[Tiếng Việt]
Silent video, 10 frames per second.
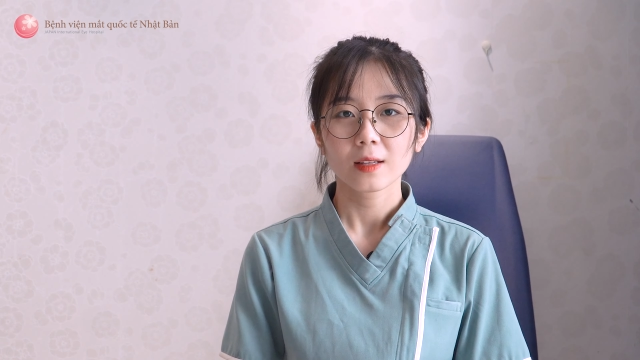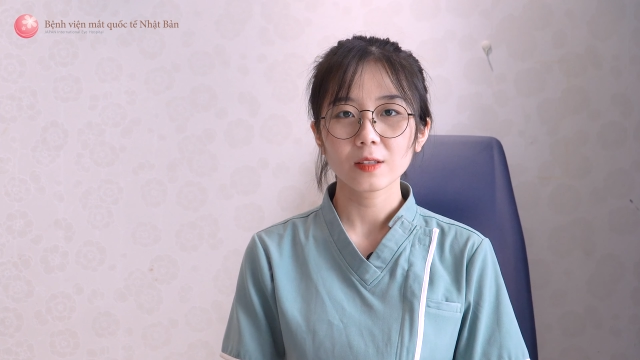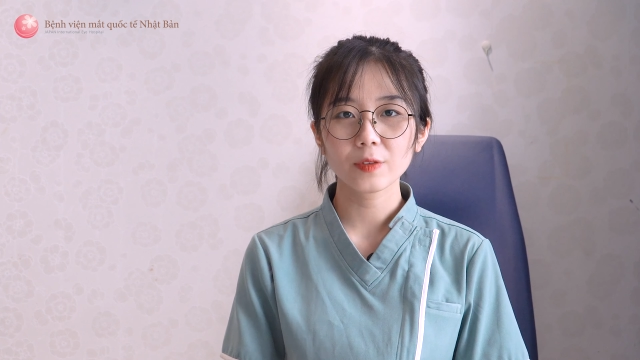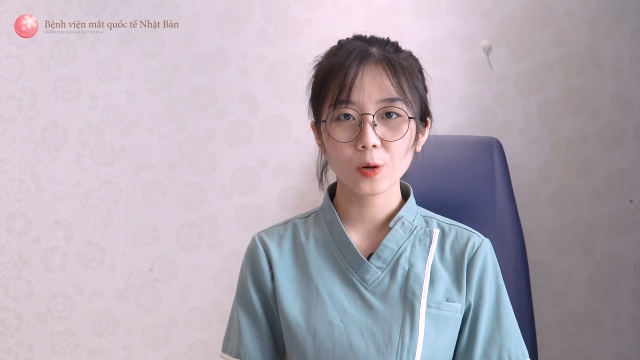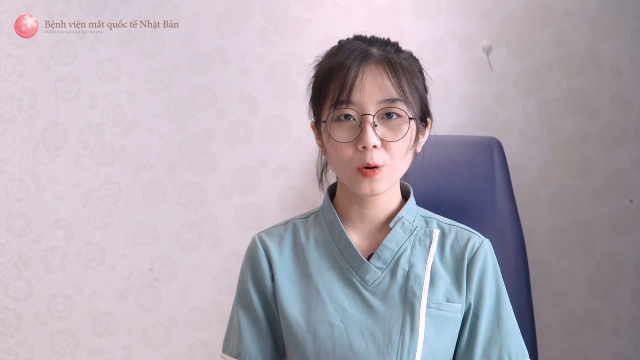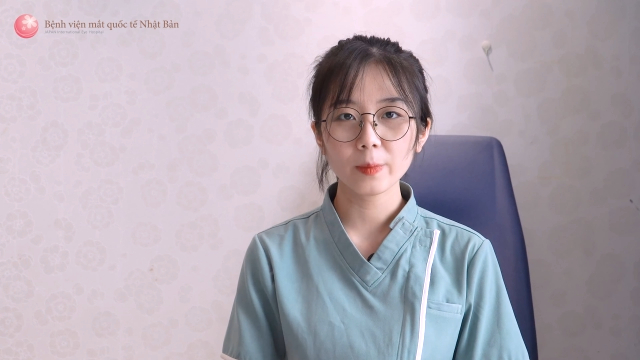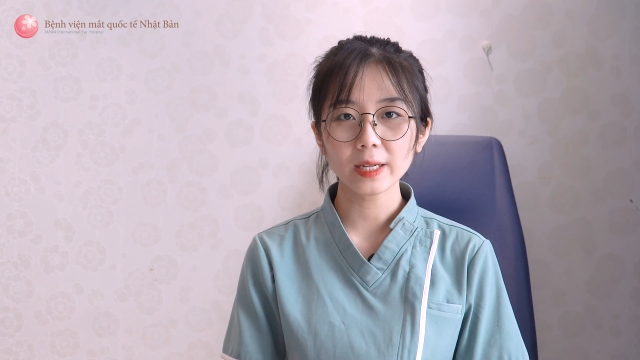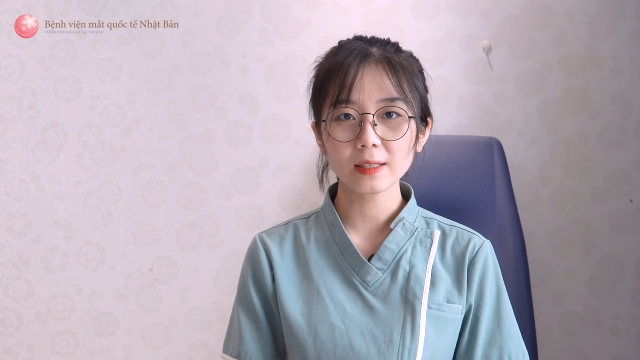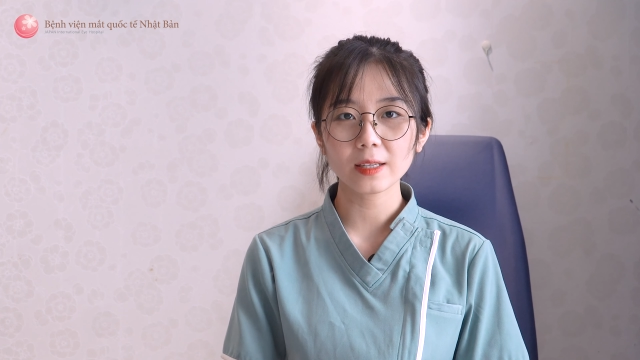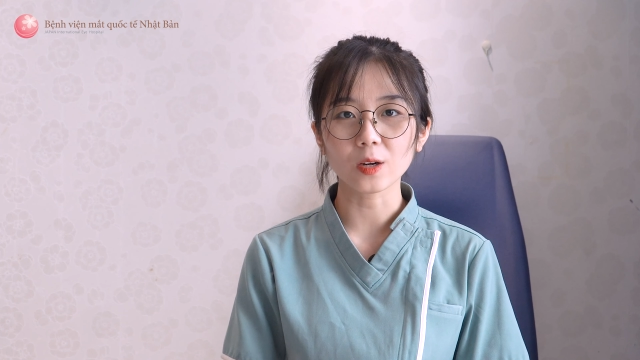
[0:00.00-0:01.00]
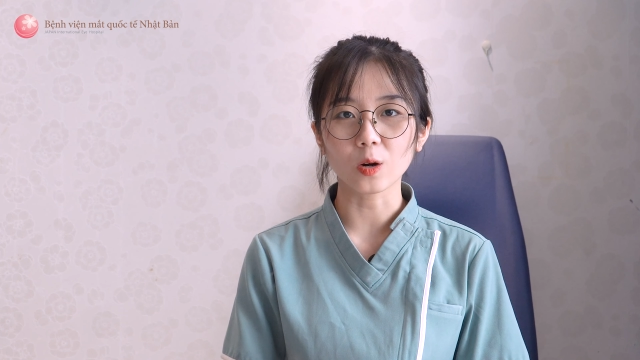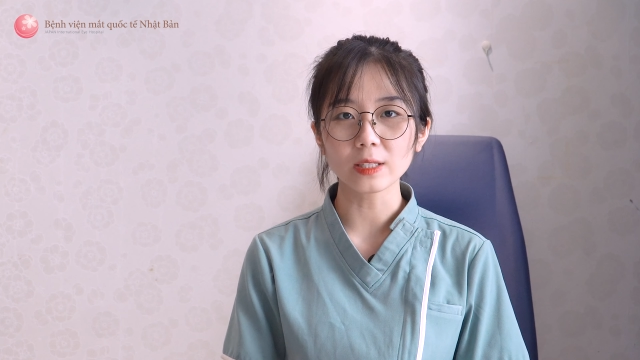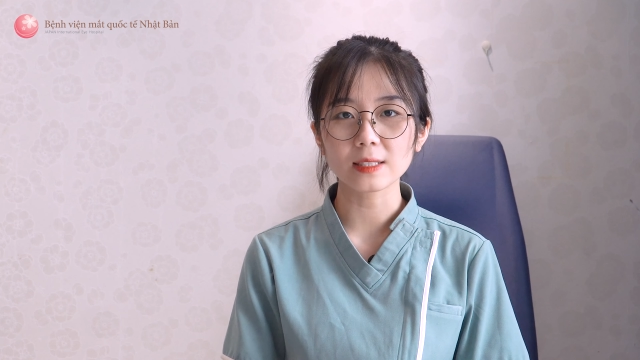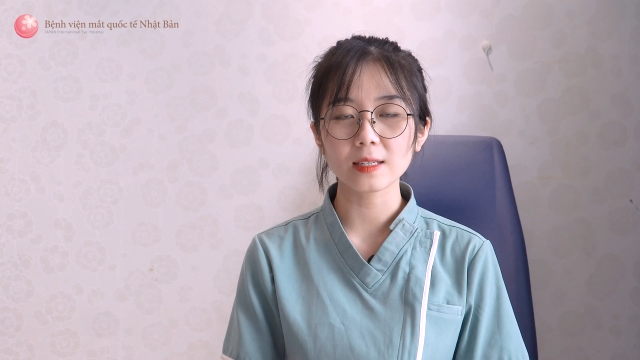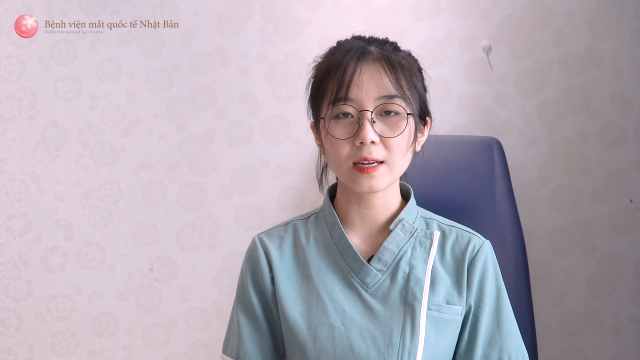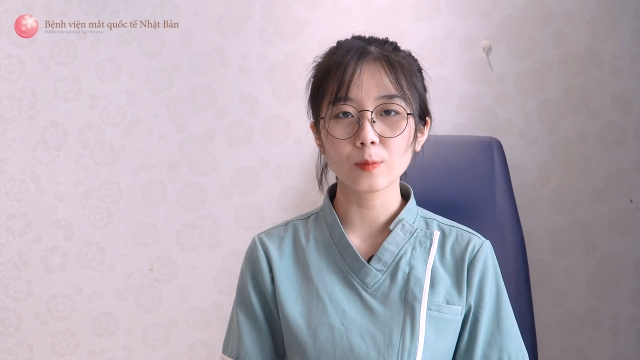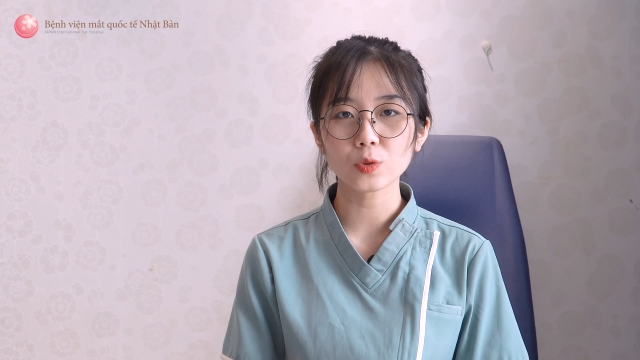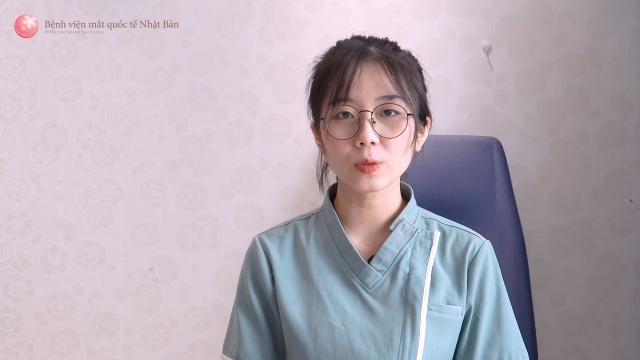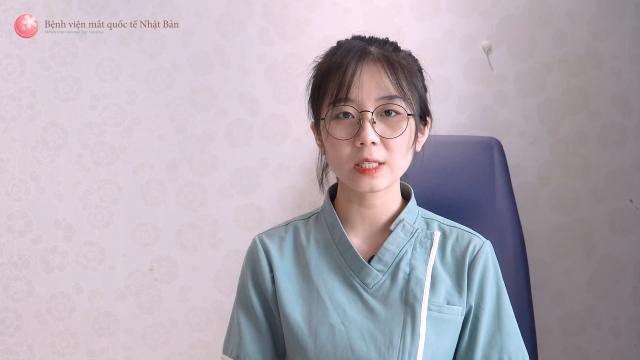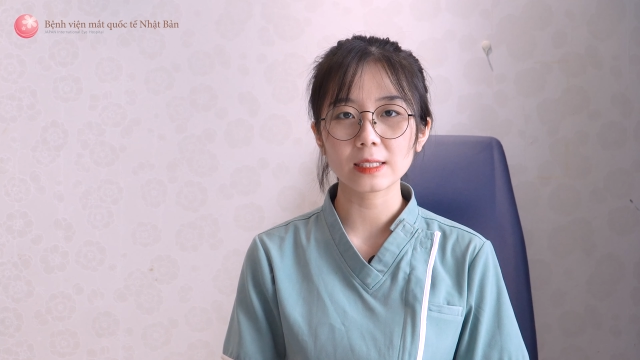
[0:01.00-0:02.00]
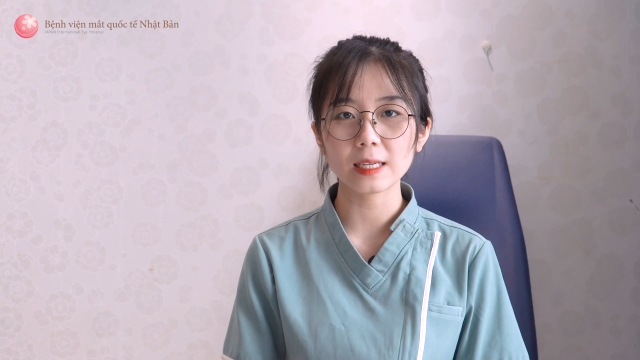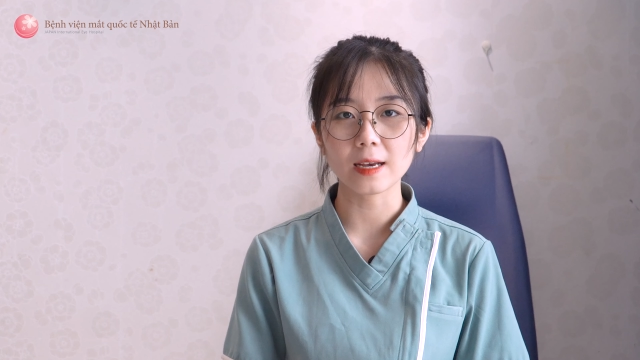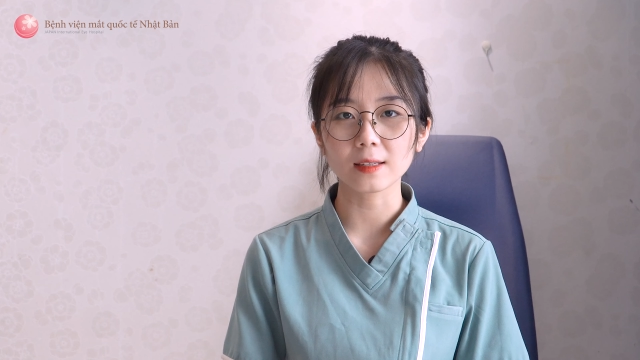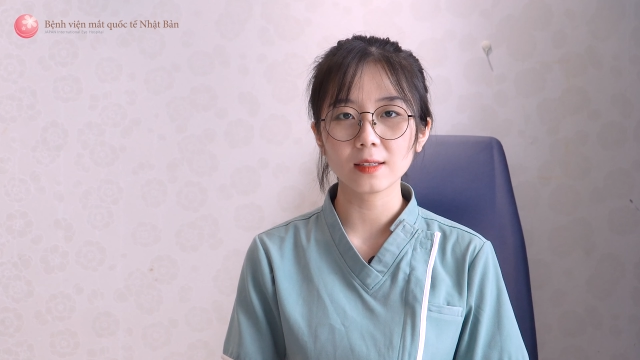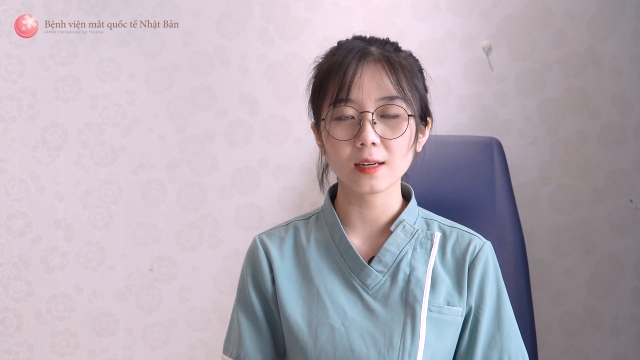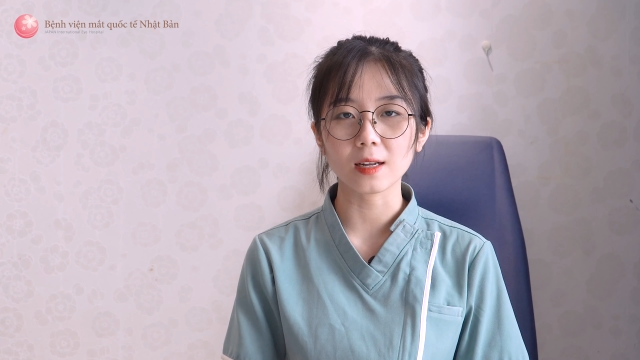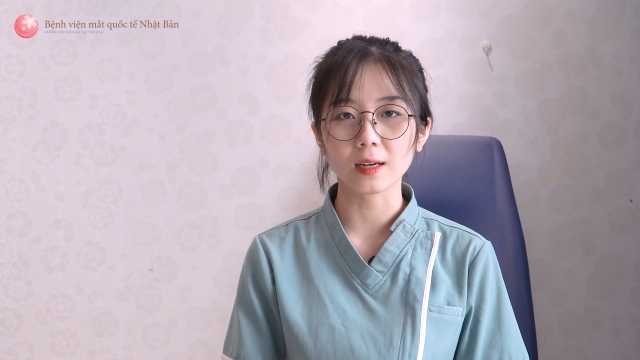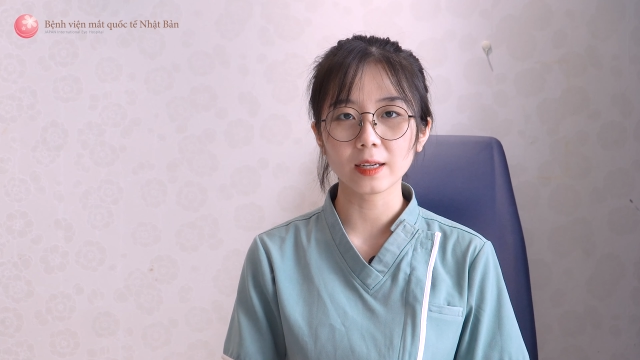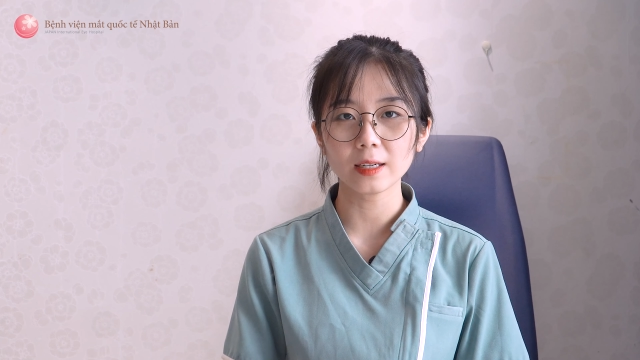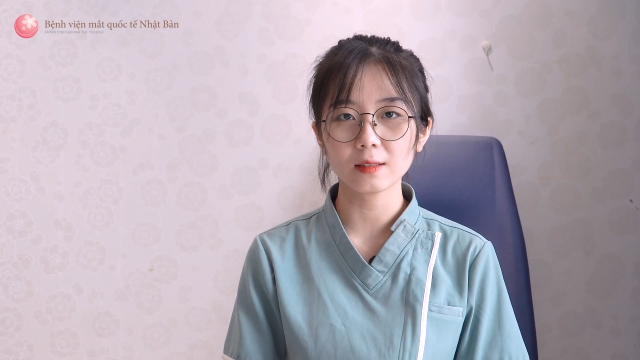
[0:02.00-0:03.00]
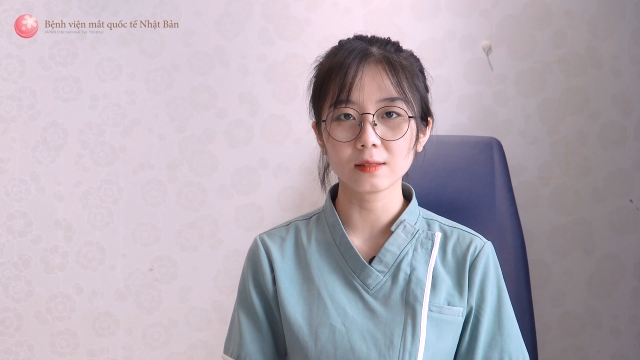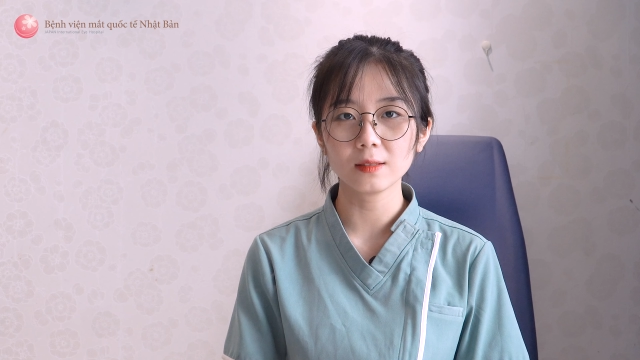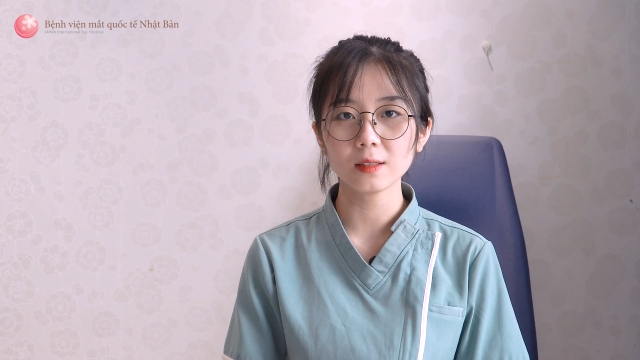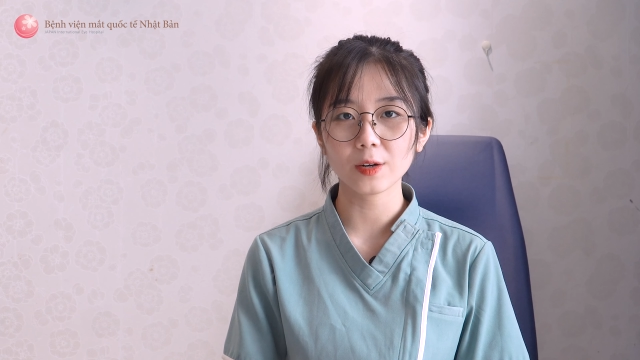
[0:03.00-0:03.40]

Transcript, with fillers: Từ việc khô mắt thì có thể dẫn đến một số tình trạng như là kích ứng,